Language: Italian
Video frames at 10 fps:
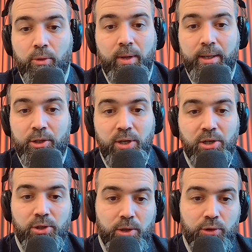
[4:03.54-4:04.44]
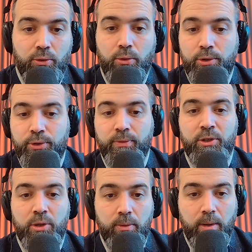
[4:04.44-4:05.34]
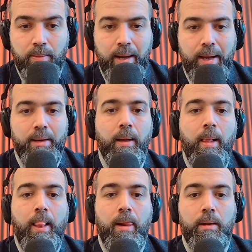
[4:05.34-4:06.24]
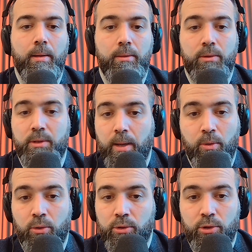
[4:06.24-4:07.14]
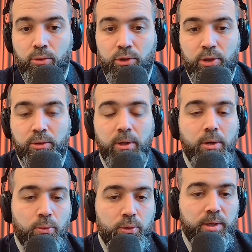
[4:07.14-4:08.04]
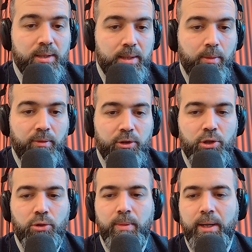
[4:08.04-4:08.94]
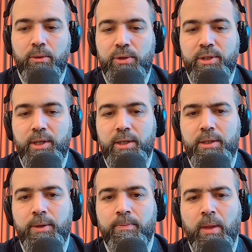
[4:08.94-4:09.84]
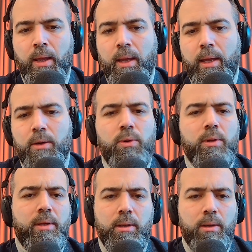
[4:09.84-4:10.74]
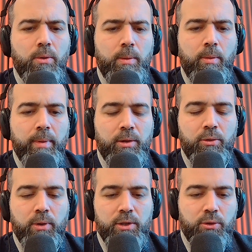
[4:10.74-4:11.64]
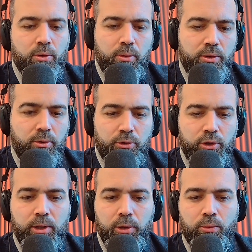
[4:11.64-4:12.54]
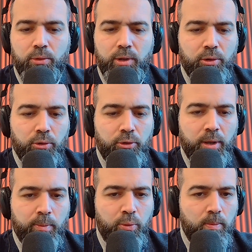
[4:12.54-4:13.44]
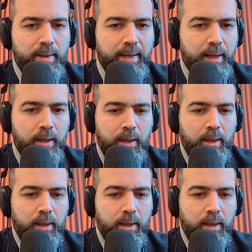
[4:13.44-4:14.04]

a danneggiarci da soli, ci facciamo del male, eh, non stiamo distruggendo la Russia, stiamo facendo male a noi stessi. E quindi in quel momento escono, questo ho citato un titolo di Repubblica,